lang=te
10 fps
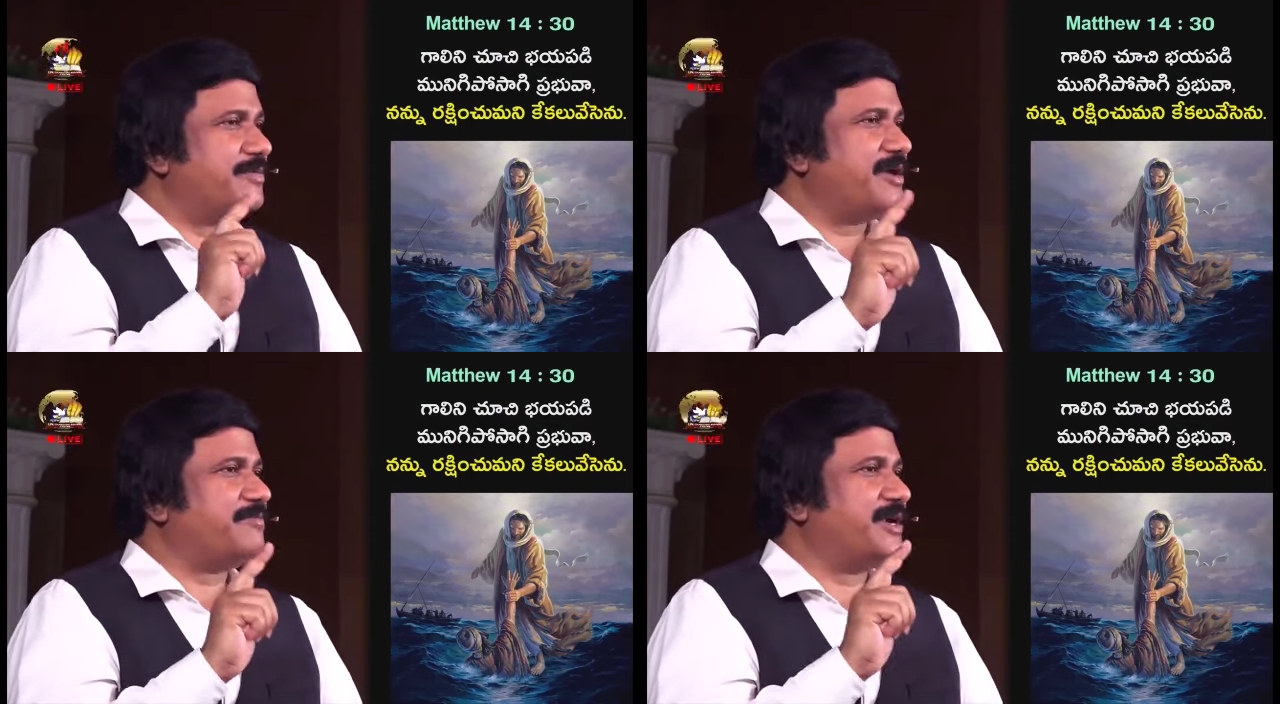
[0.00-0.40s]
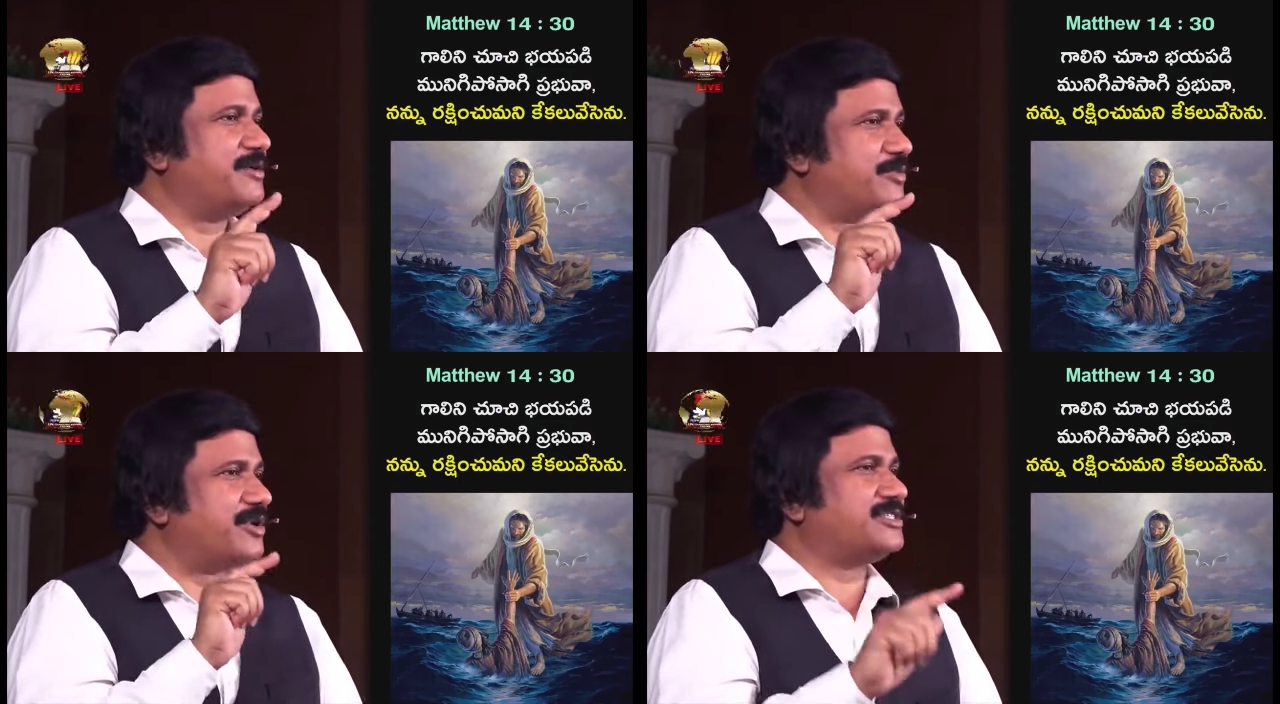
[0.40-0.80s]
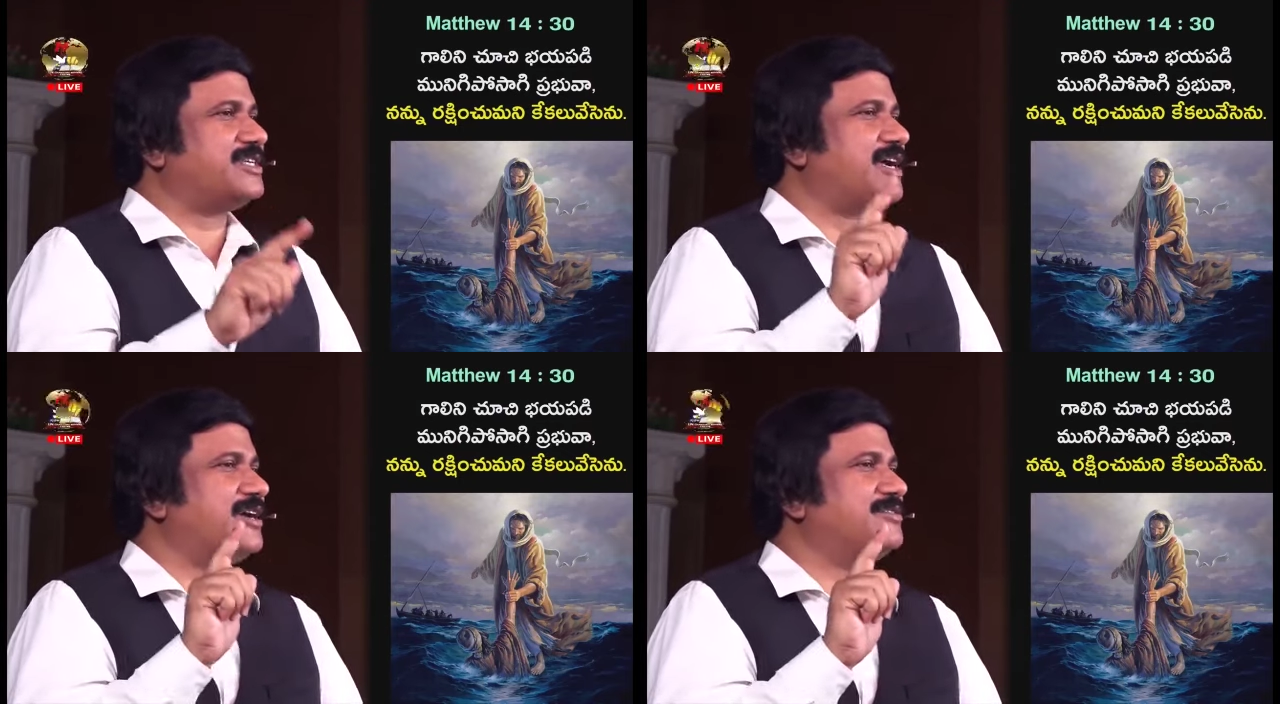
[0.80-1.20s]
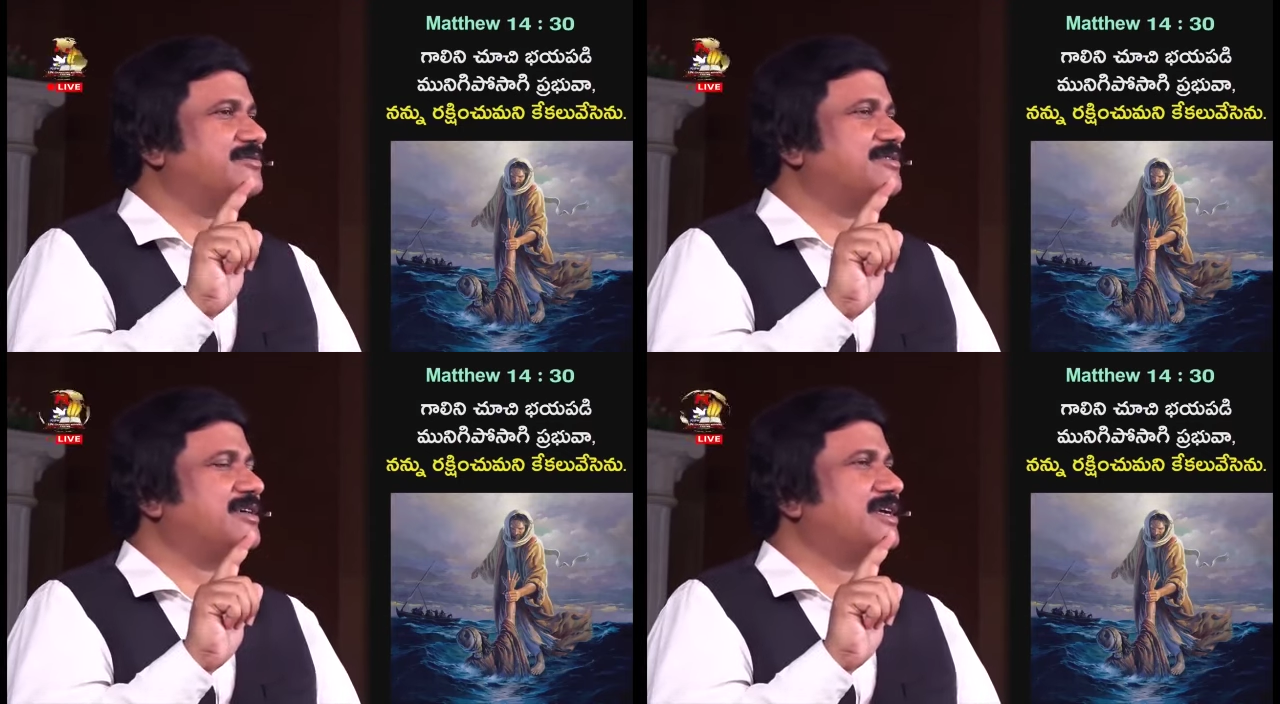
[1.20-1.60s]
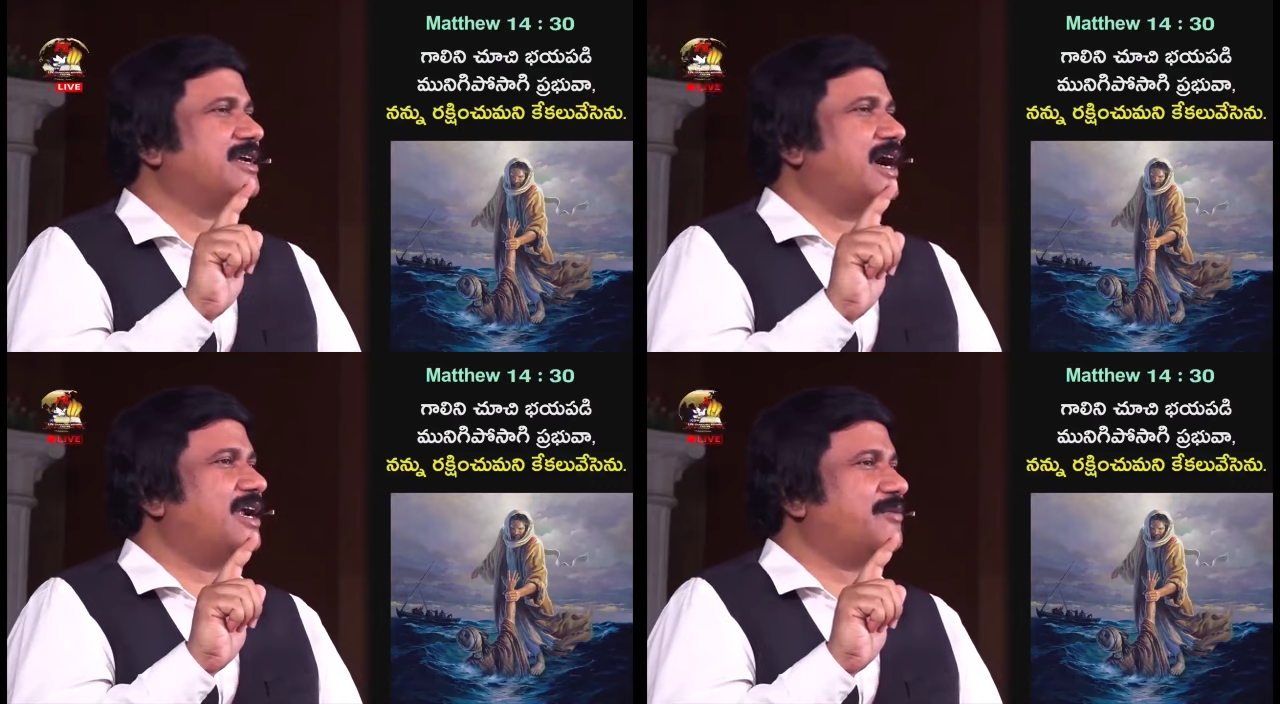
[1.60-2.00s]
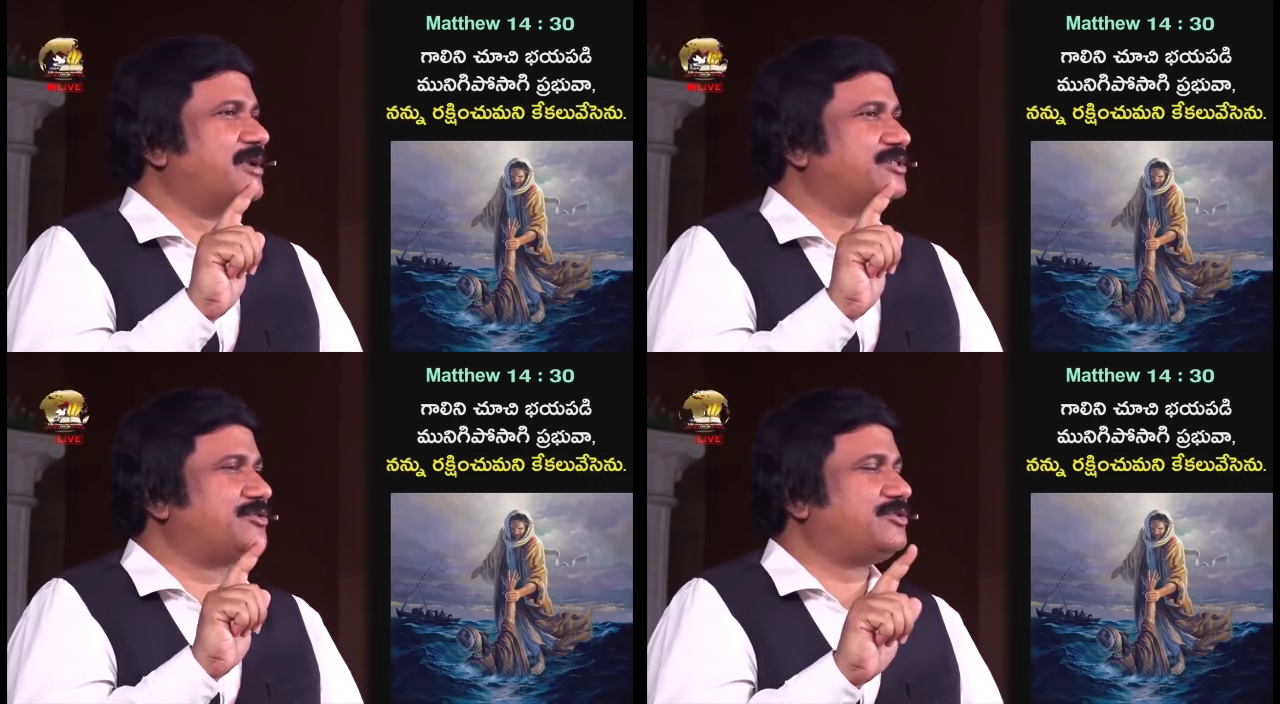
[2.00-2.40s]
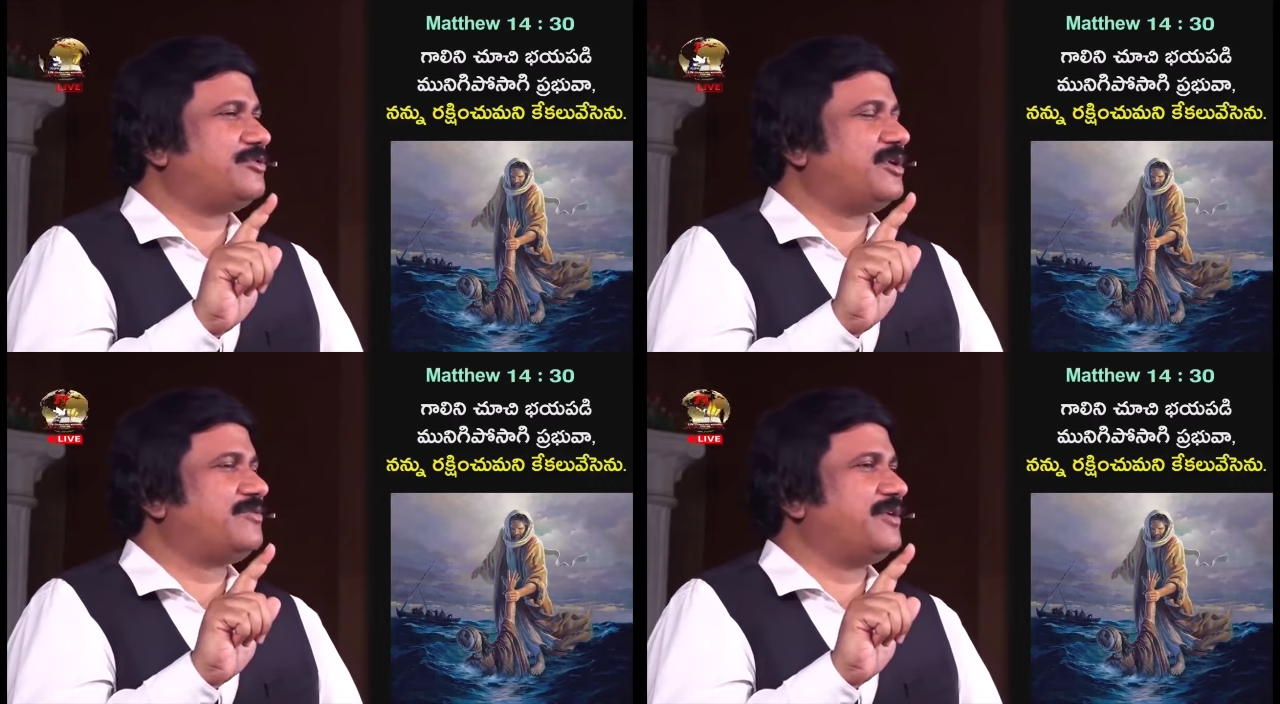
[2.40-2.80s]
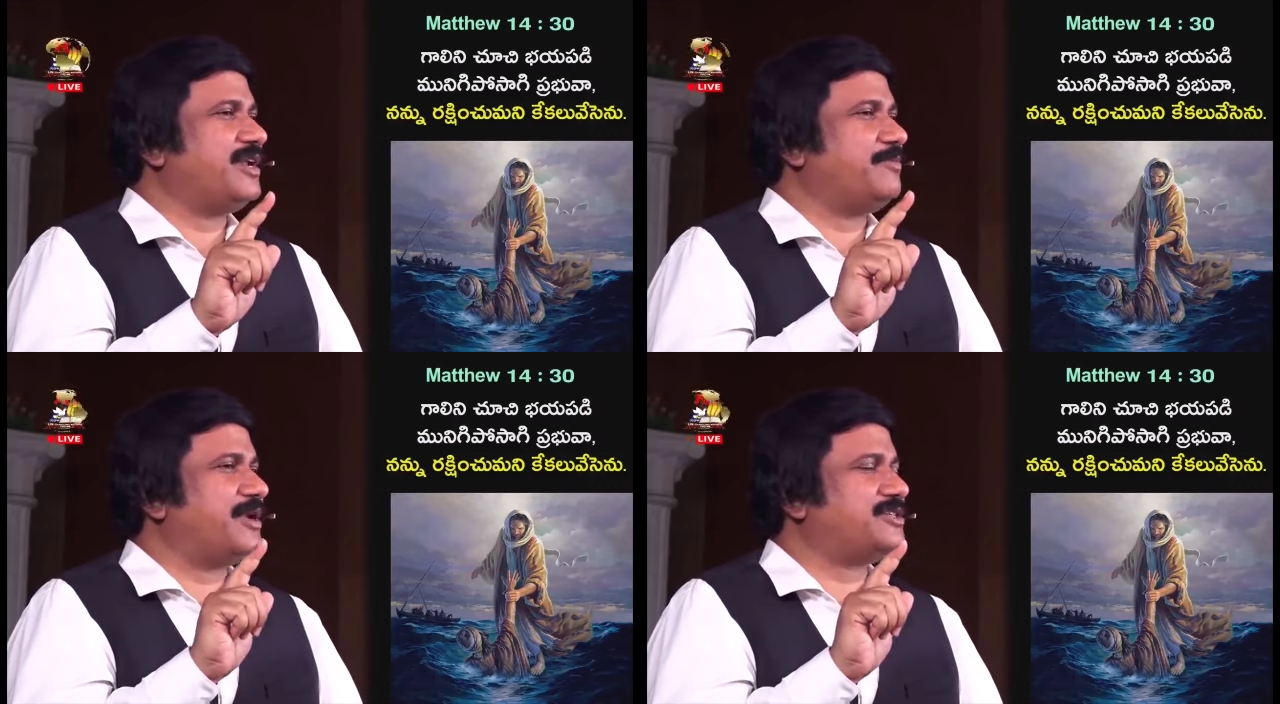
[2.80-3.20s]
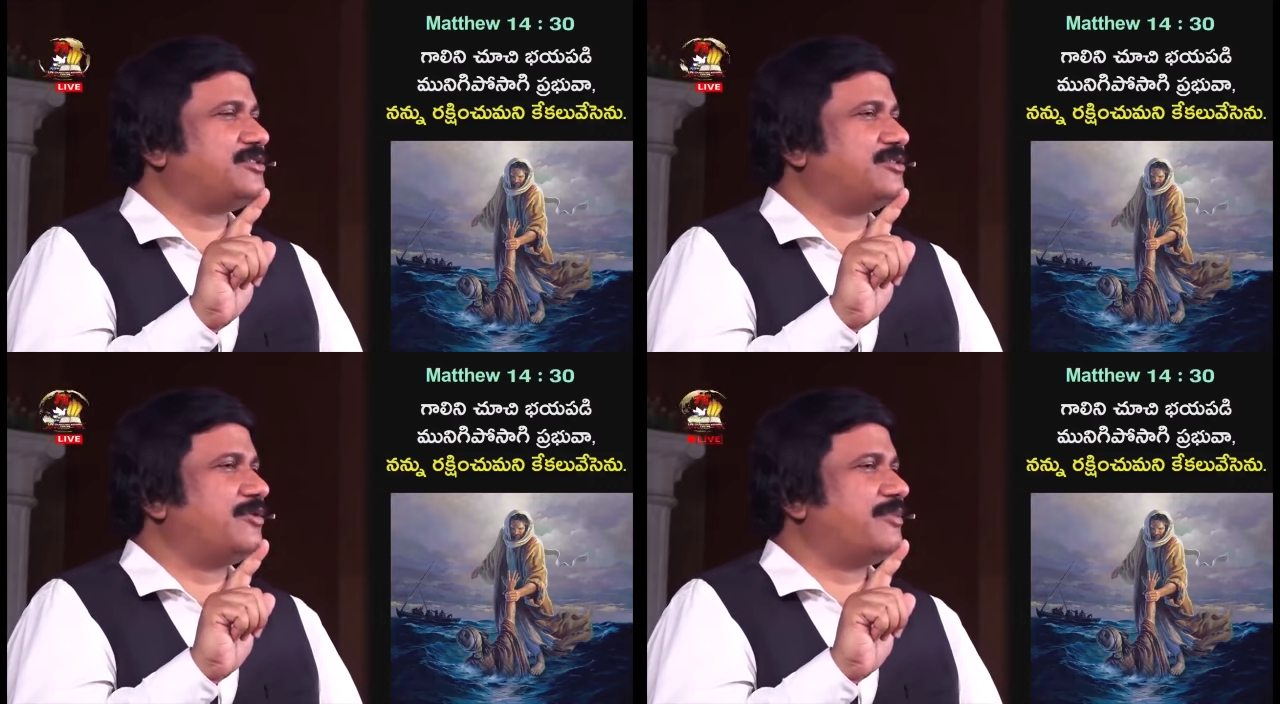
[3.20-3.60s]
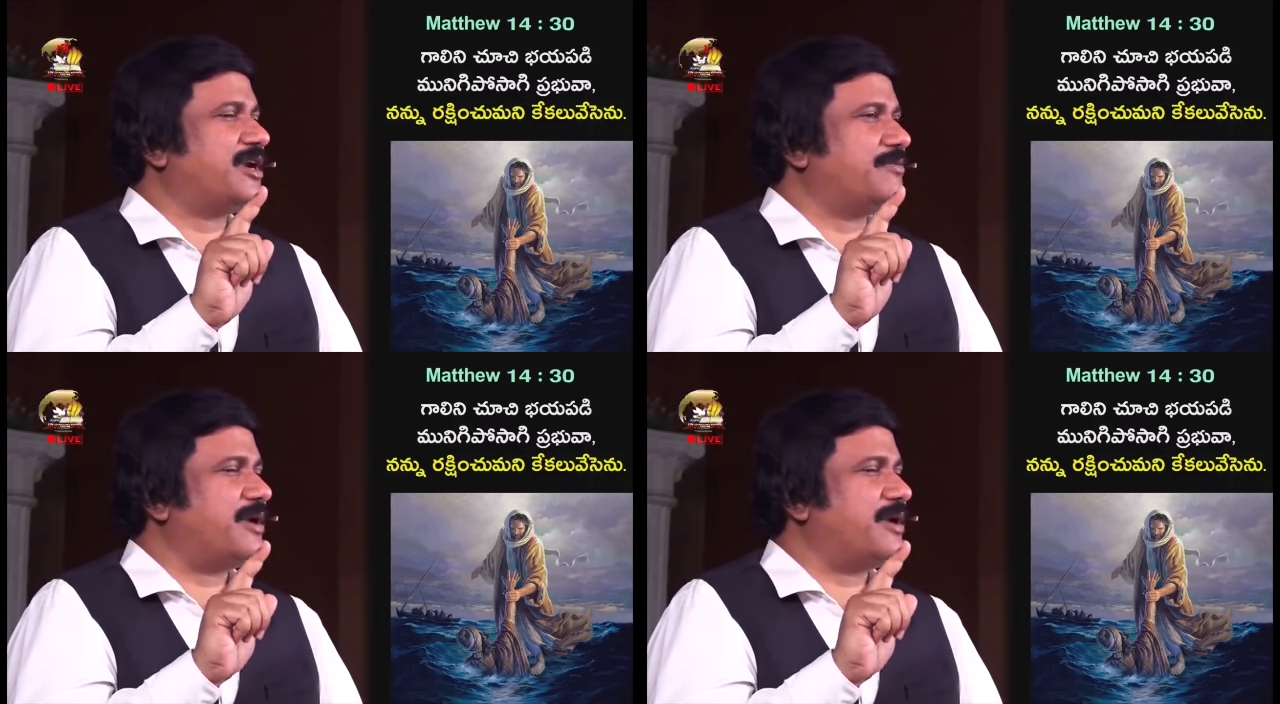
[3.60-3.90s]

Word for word: భయపడి మునగసాగాడు అంటే మన చుట్టూ ఉన్నటువంటి పరిస్థితులు మనల్ని